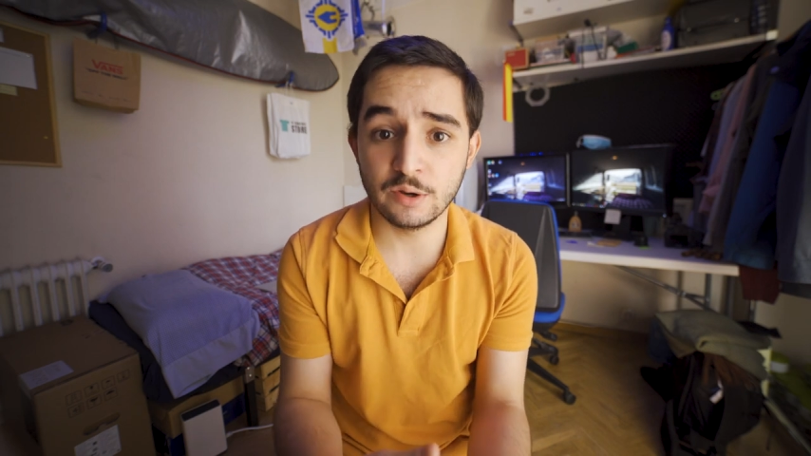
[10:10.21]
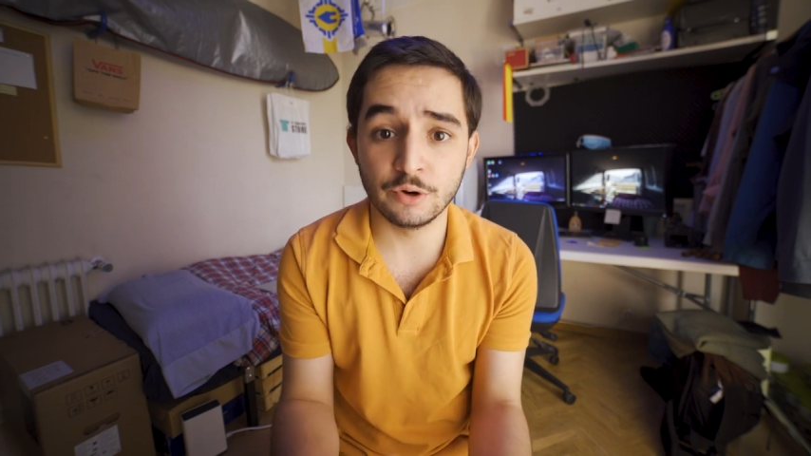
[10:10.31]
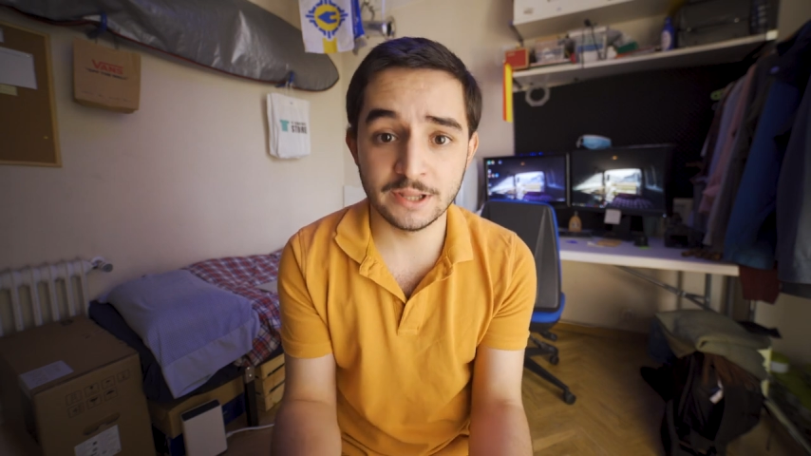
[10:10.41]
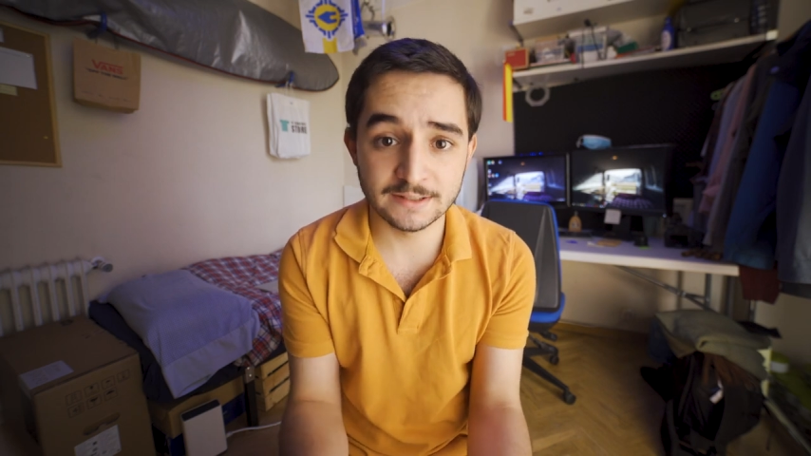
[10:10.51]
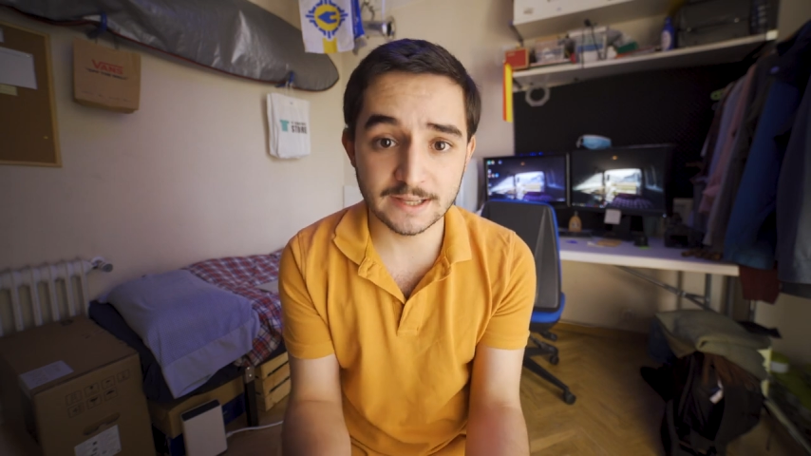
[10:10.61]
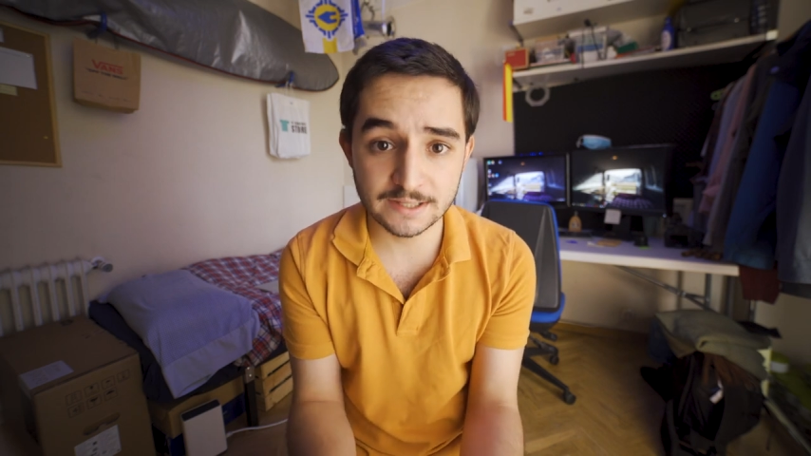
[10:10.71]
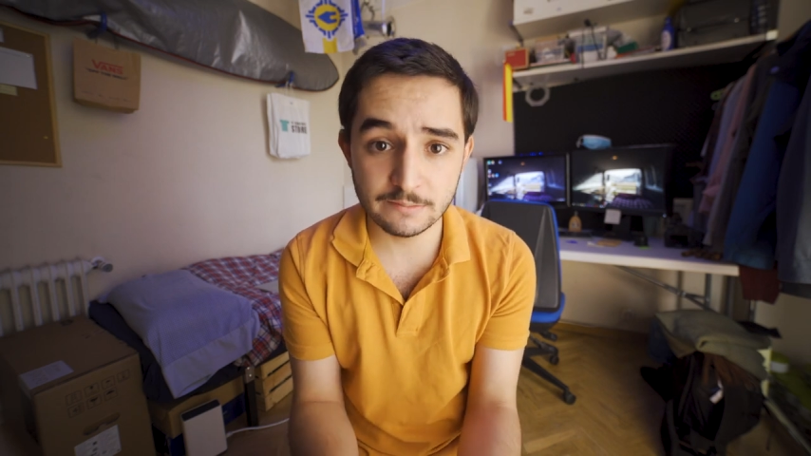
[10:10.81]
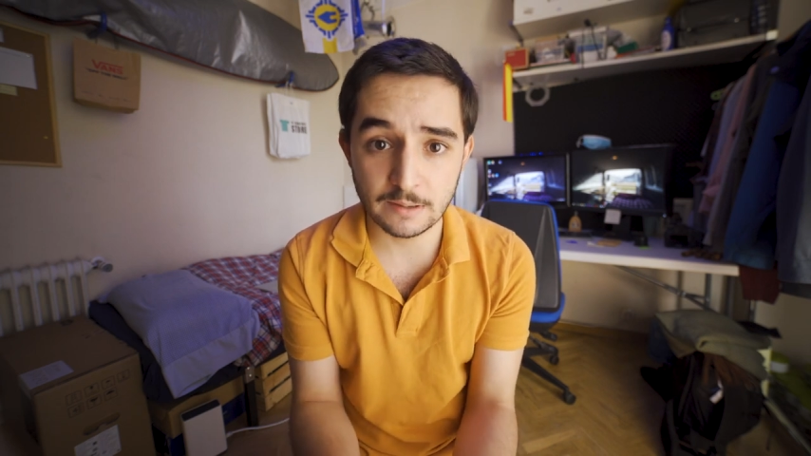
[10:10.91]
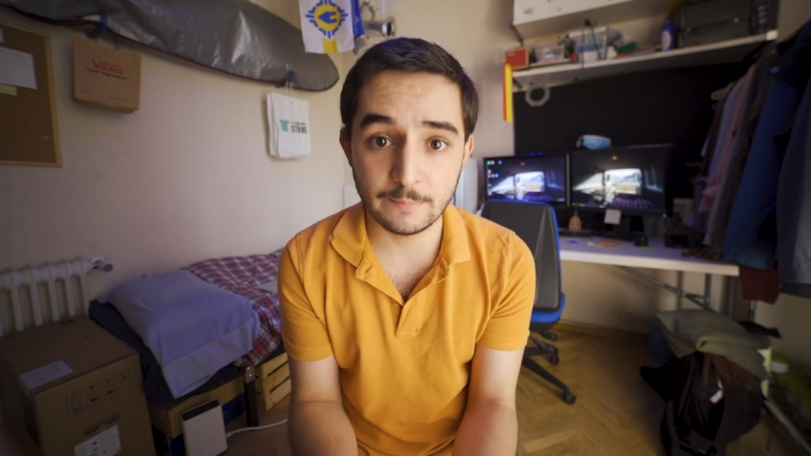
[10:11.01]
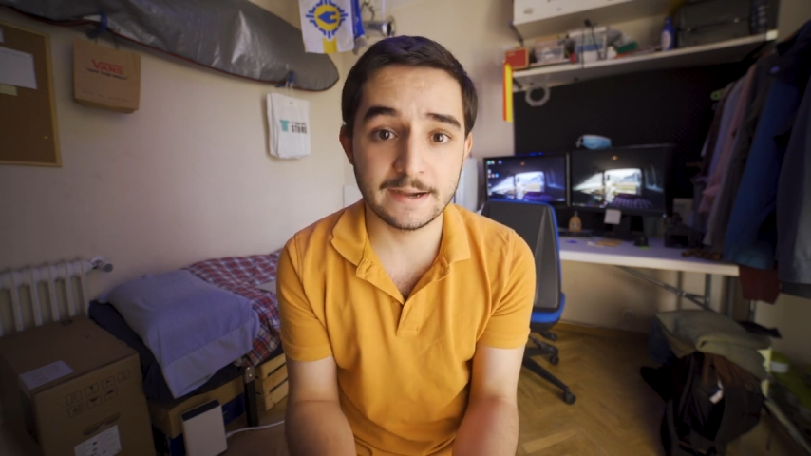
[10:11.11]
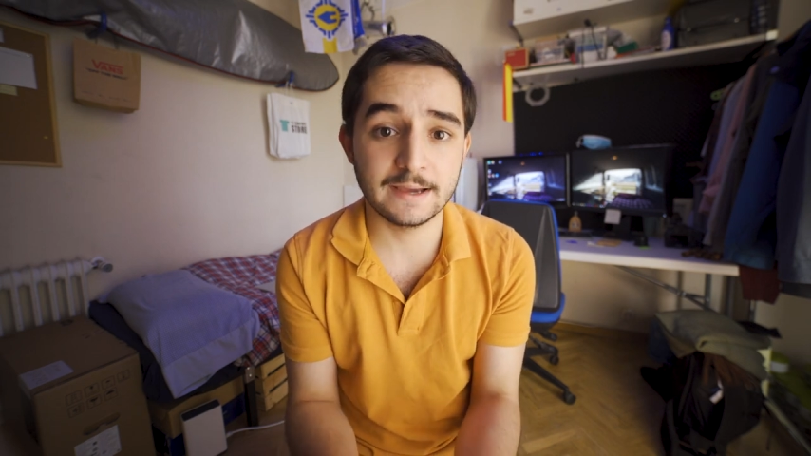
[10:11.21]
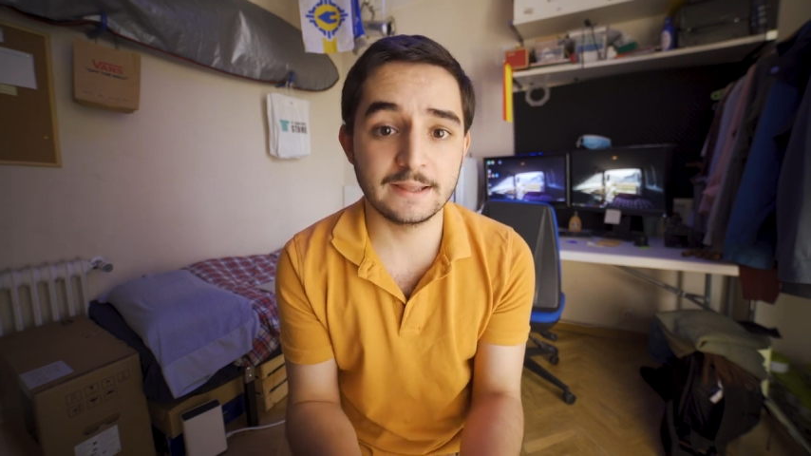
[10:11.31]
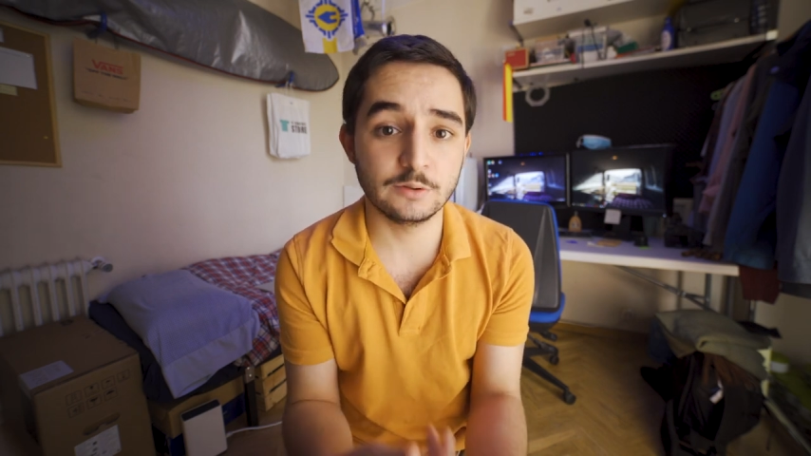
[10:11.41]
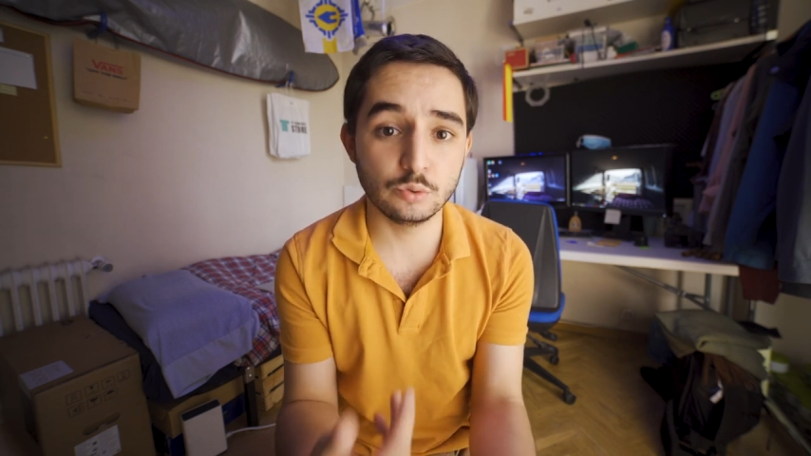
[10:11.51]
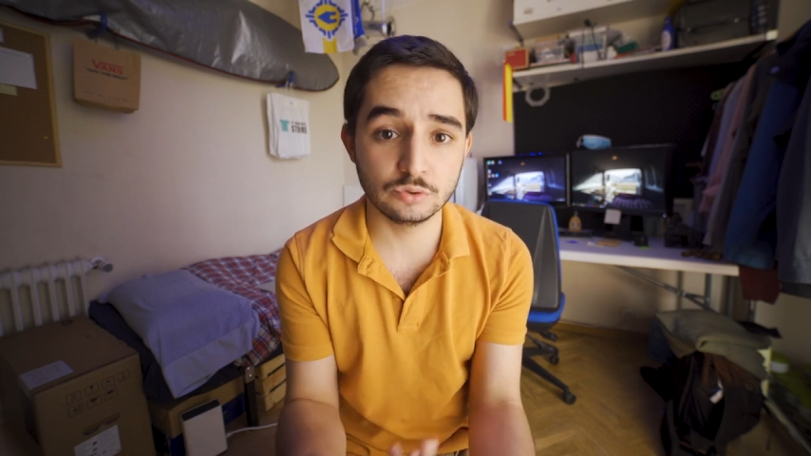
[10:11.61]
orientativa para
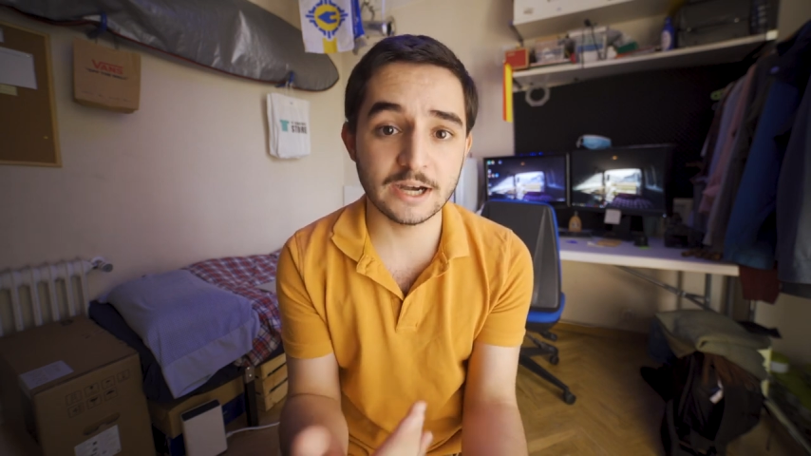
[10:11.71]
que tú